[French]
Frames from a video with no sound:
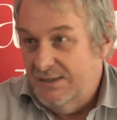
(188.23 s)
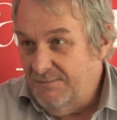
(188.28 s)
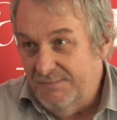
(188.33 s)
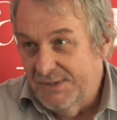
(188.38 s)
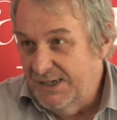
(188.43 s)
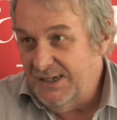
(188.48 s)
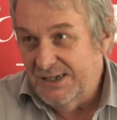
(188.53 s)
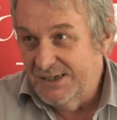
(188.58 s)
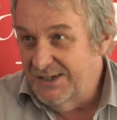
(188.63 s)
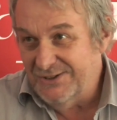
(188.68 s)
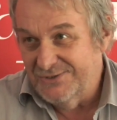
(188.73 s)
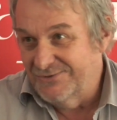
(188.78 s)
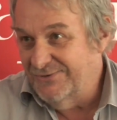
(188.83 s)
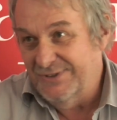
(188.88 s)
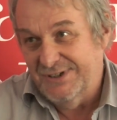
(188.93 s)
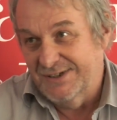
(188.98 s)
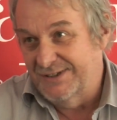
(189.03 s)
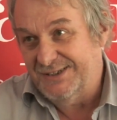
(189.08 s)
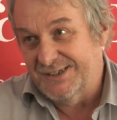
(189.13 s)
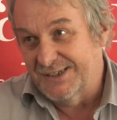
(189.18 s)
bah,
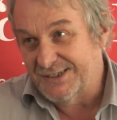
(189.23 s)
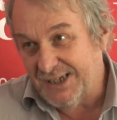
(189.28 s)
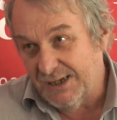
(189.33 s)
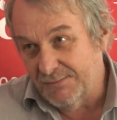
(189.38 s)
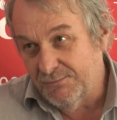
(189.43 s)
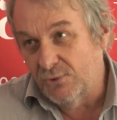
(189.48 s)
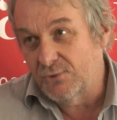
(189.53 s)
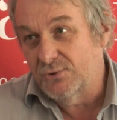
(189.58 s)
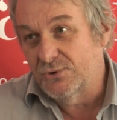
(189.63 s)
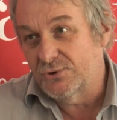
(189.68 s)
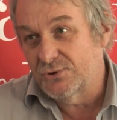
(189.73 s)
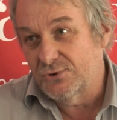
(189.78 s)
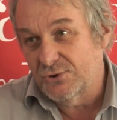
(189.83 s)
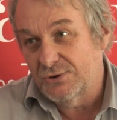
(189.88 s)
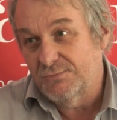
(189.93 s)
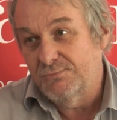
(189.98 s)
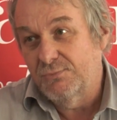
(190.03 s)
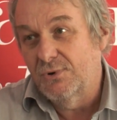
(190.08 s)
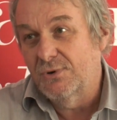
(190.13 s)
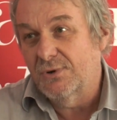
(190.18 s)
voilà, ça sera beaucoup de
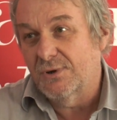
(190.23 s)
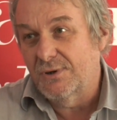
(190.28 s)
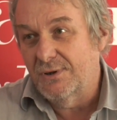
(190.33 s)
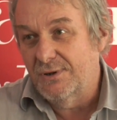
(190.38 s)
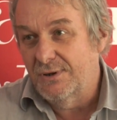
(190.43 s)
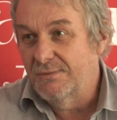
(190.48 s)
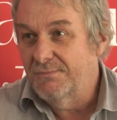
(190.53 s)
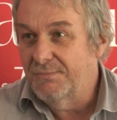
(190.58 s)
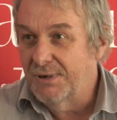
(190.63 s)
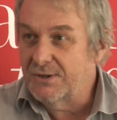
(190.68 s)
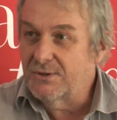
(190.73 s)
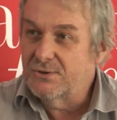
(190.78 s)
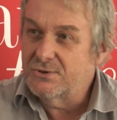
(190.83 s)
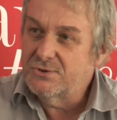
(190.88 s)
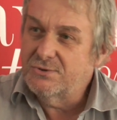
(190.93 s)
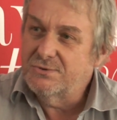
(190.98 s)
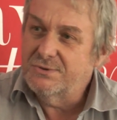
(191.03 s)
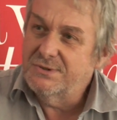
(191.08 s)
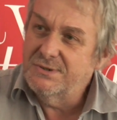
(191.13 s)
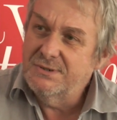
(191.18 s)
choses pour euh, pas
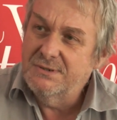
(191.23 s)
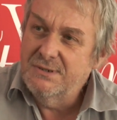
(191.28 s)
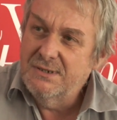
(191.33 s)
grand-chose.